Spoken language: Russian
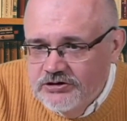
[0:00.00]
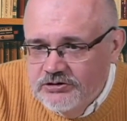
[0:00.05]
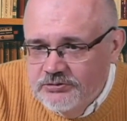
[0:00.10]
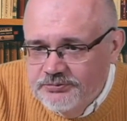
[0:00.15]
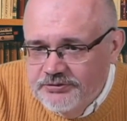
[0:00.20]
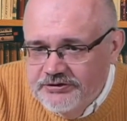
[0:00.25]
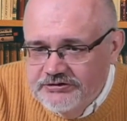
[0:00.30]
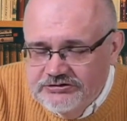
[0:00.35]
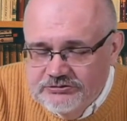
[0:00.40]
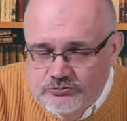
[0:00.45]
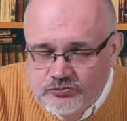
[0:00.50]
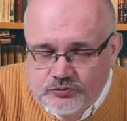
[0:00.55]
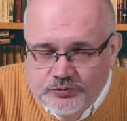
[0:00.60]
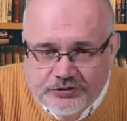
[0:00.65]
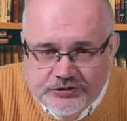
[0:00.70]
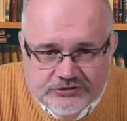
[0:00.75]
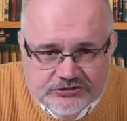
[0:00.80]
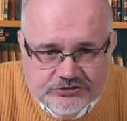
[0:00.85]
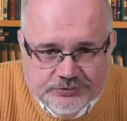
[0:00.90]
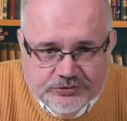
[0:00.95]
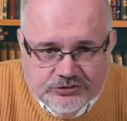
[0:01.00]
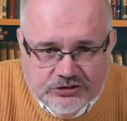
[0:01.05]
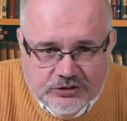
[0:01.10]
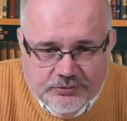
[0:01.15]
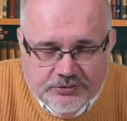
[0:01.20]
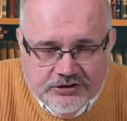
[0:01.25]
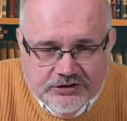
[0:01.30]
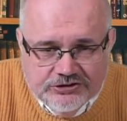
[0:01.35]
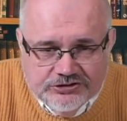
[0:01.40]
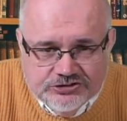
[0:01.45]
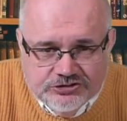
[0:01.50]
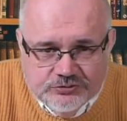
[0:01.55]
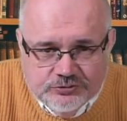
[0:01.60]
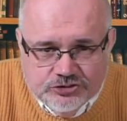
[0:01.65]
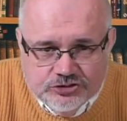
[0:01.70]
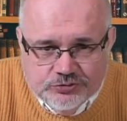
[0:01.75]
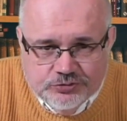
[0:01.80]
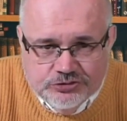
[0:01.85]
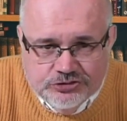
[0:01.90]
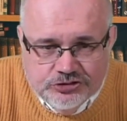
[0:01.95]
Поэтому, в принципе, там, конечно,
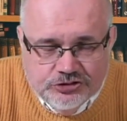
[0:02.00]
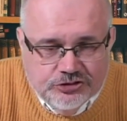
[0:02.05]
может быть и